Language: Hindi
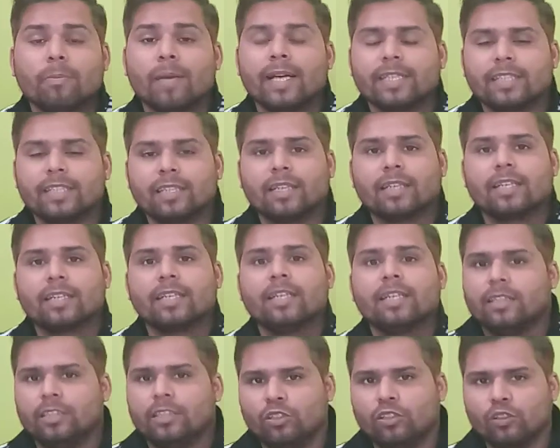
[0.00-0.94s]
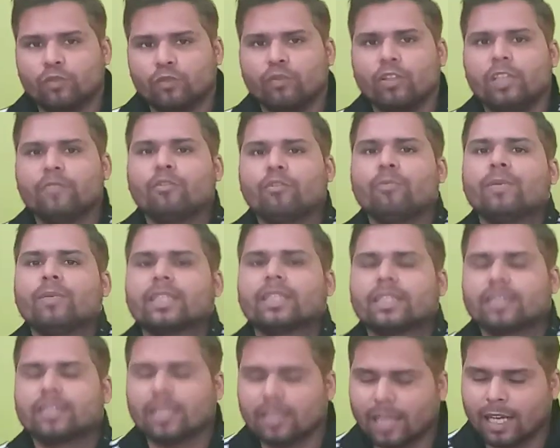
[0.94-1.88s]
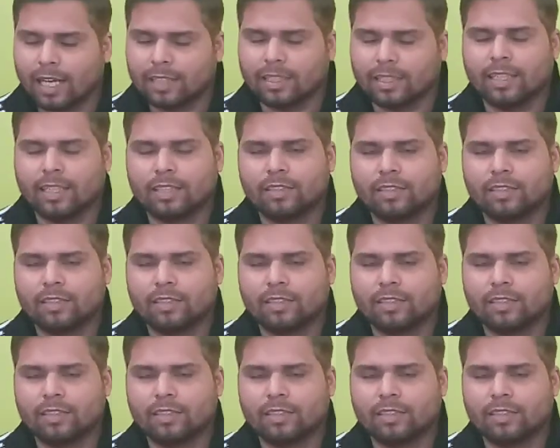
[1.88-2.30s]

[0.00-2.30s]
मैं इसी तरह के यूजफुल इन्फॉर्मेशन के साथ आता रहता